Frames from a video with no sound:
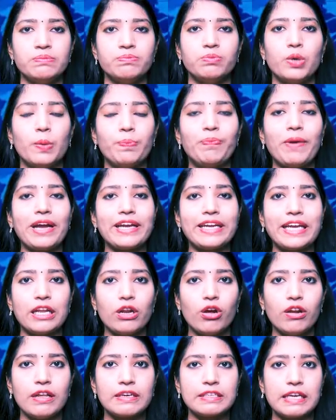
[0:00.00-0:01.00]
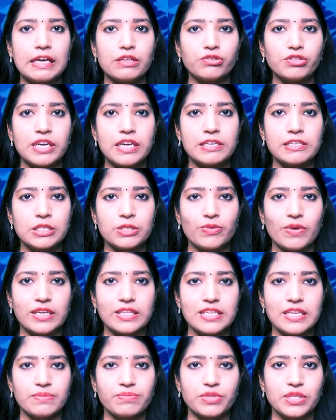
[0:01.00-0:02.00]
ముప్పై కిలోల గంజాయి
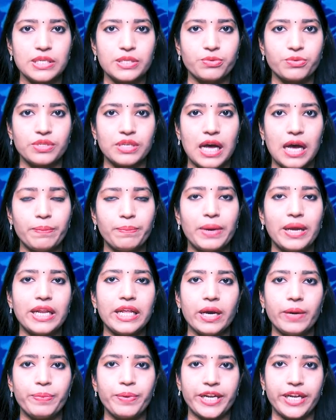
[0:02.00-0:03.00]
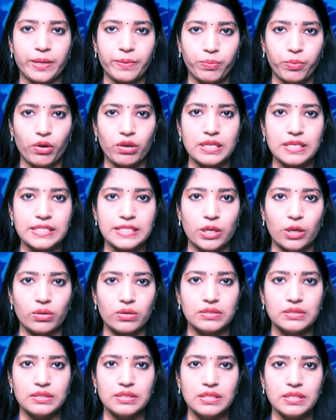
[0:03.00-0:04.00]
స్వాధీనం చేసుకున్న మెలియాపిట్టి పోలీసులు